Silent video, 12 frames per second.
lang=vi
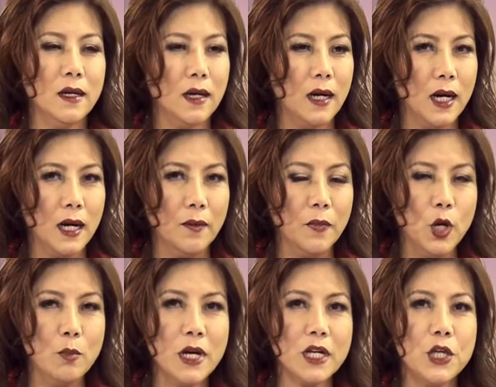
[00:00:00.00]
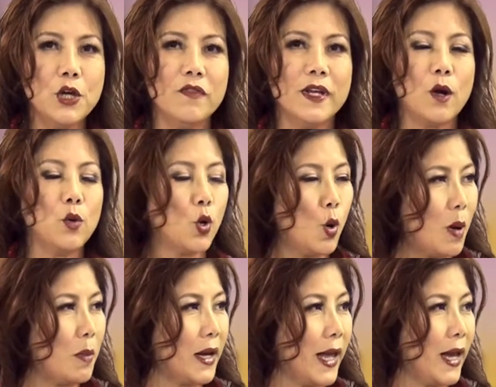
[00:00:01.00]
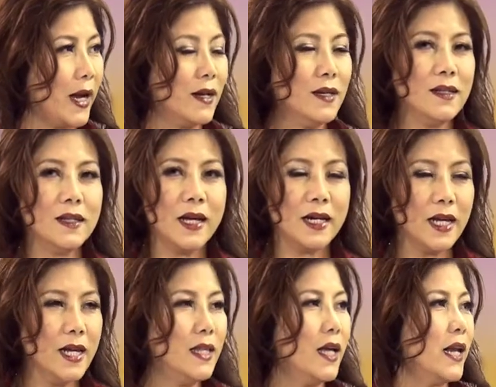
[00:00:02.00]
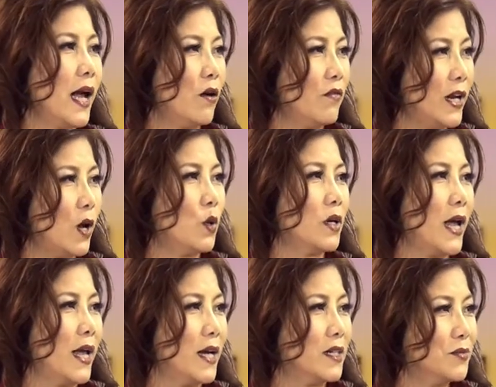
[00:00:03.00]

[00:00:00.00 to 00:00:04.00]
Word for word: à, hiểu biết nhiều về đạo luật Obamacare thì anh nghĩ như thế nào về đạo luật này ạ?